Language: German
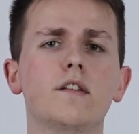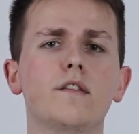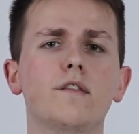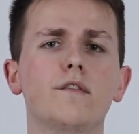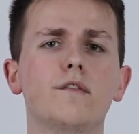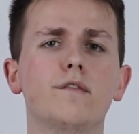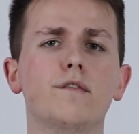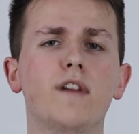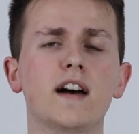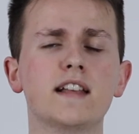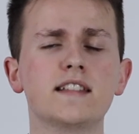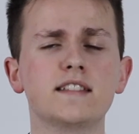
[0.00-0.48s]

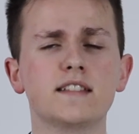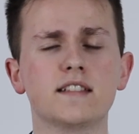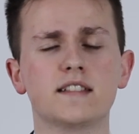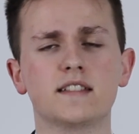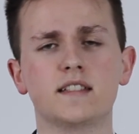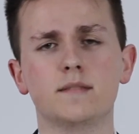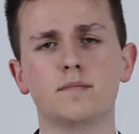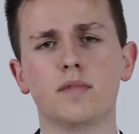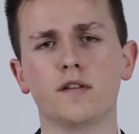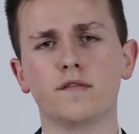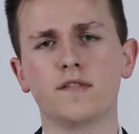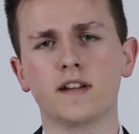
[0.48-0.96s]
was
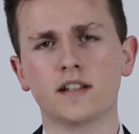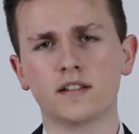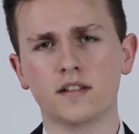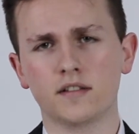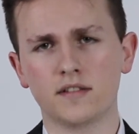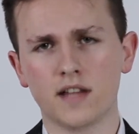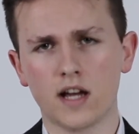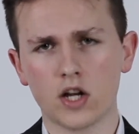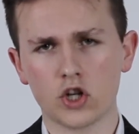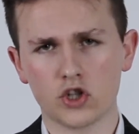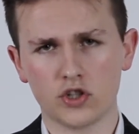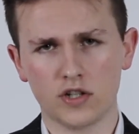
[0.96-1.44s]
ist die perfekte
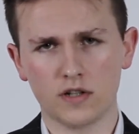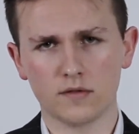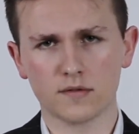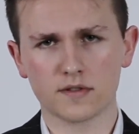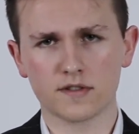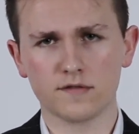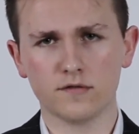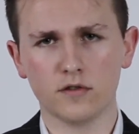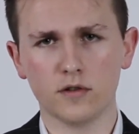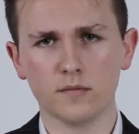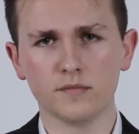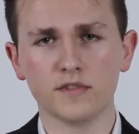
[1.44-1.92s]

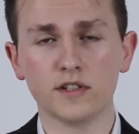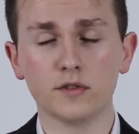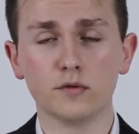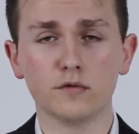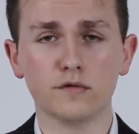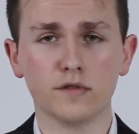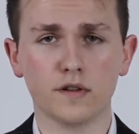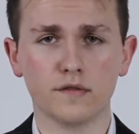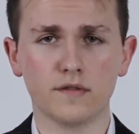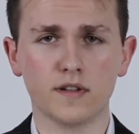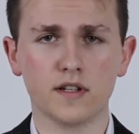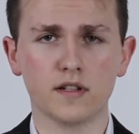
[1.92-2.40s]
Darstellungsform, die du
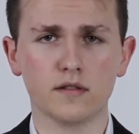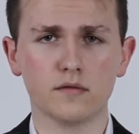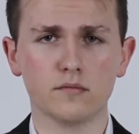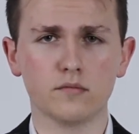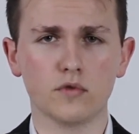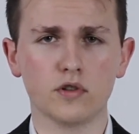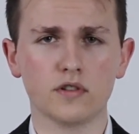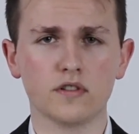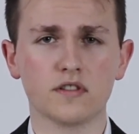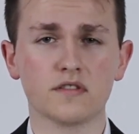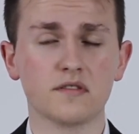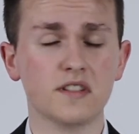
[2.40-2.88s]
verwenden
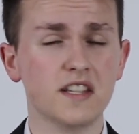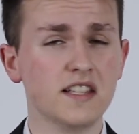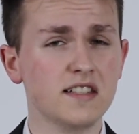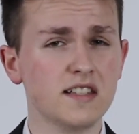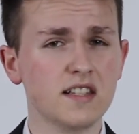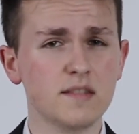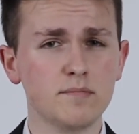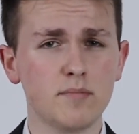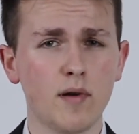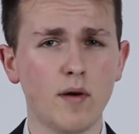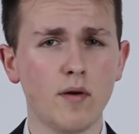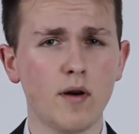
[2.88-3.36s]
möchtest? Ist
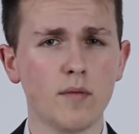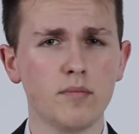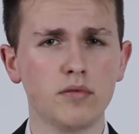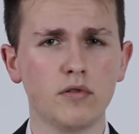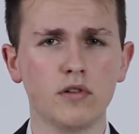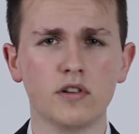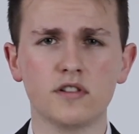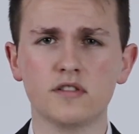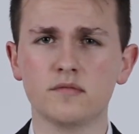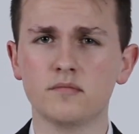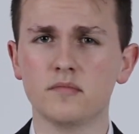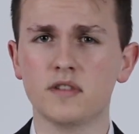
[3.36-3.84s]
es
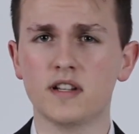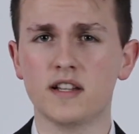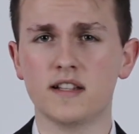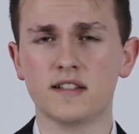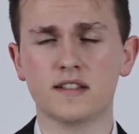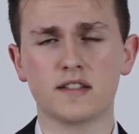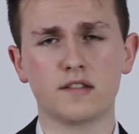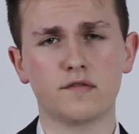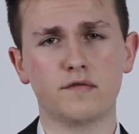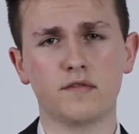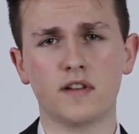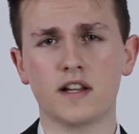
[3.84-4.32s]
PowerPoint?
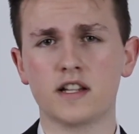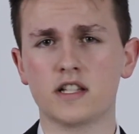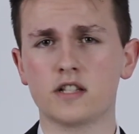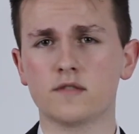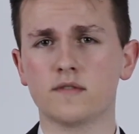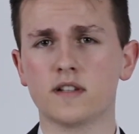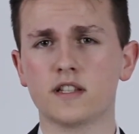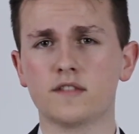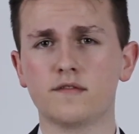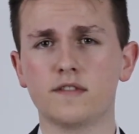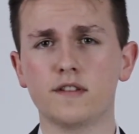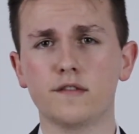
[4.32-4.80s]
Ist es vielleicht
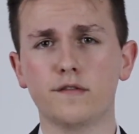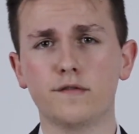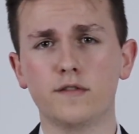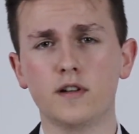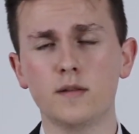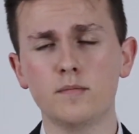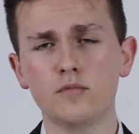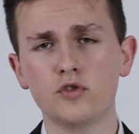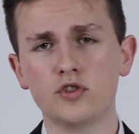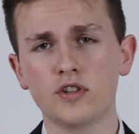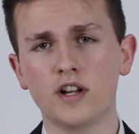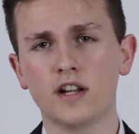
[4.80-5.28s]
sowas wie ein
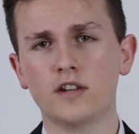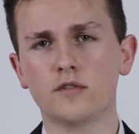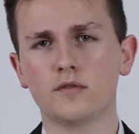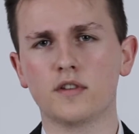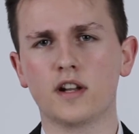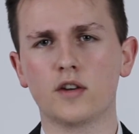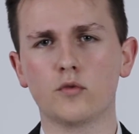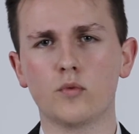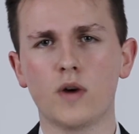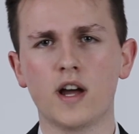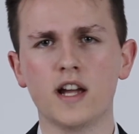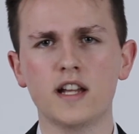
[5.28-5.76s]
Flipchart
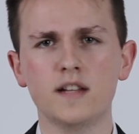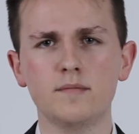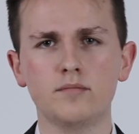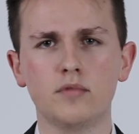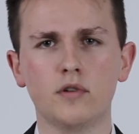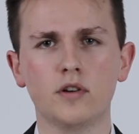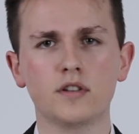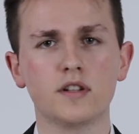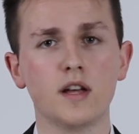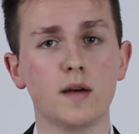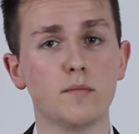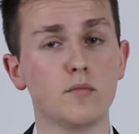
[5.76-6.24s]
oder ein
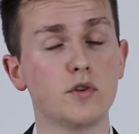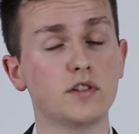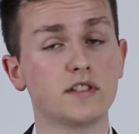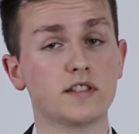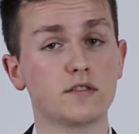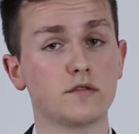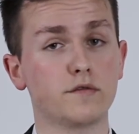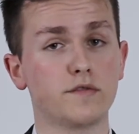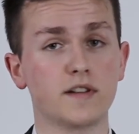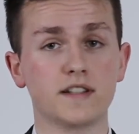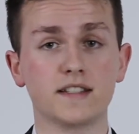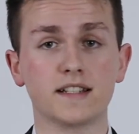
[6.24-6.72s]
Whiteboard?
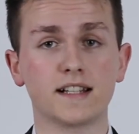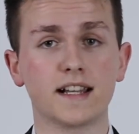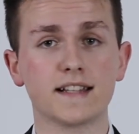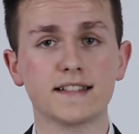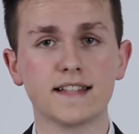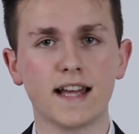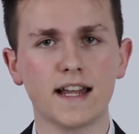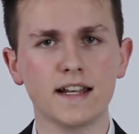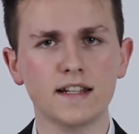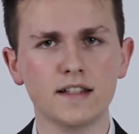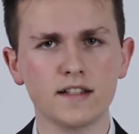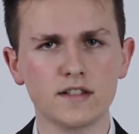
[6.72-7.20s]
Möchtest du vielleicht eine
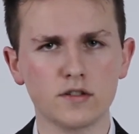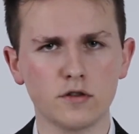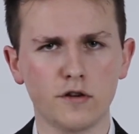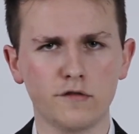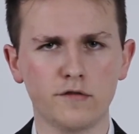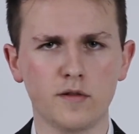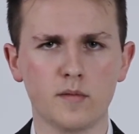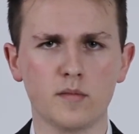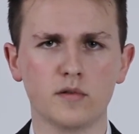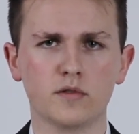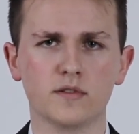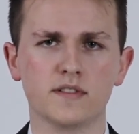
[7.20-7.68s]
ganz andere
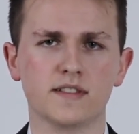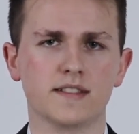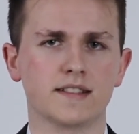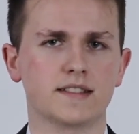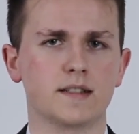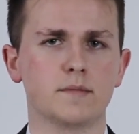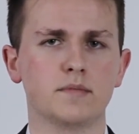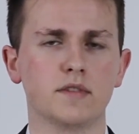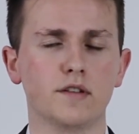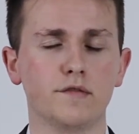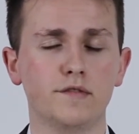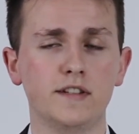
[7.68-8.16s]
Software benutzen? Es
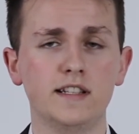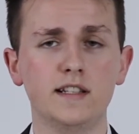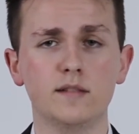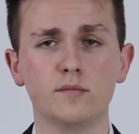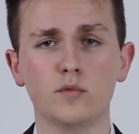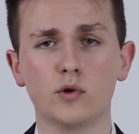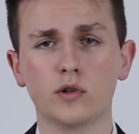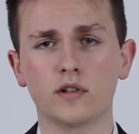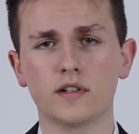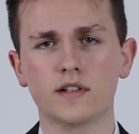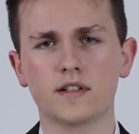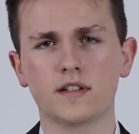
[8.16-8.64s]
gibt ja viele
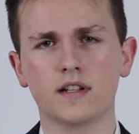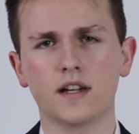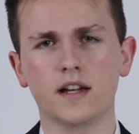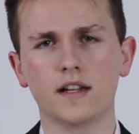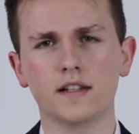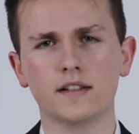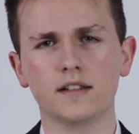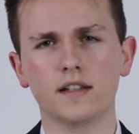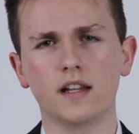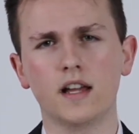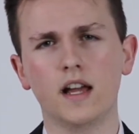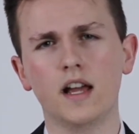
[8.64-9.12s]

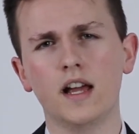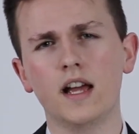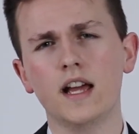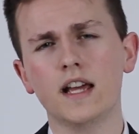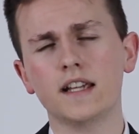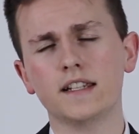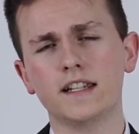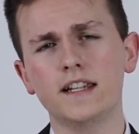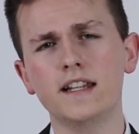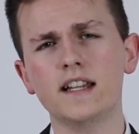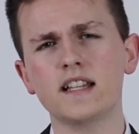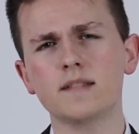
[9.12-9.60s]
Möglichkeiten.
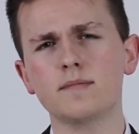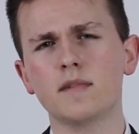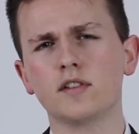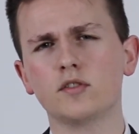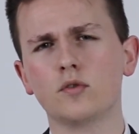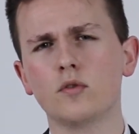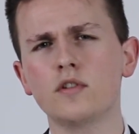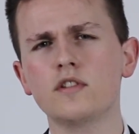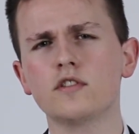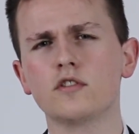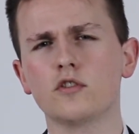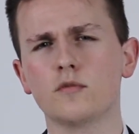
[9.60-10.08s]
Geh das mal
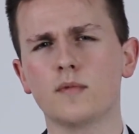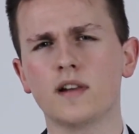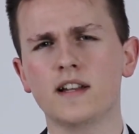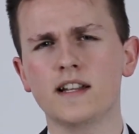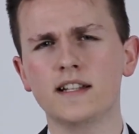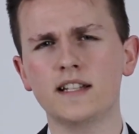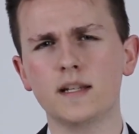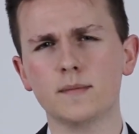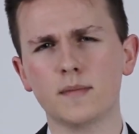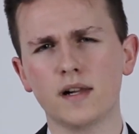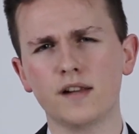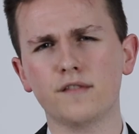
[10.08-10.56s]
durch und
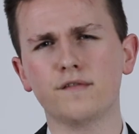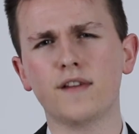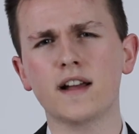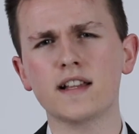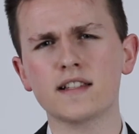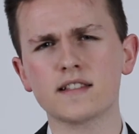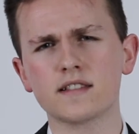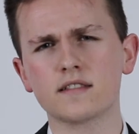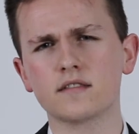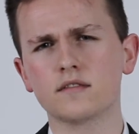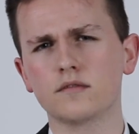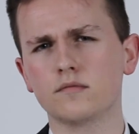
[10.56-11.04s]
überleg dir mal,
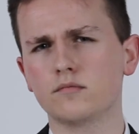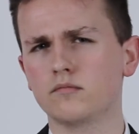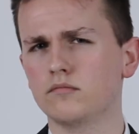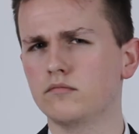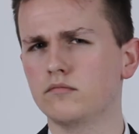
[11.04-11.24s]
was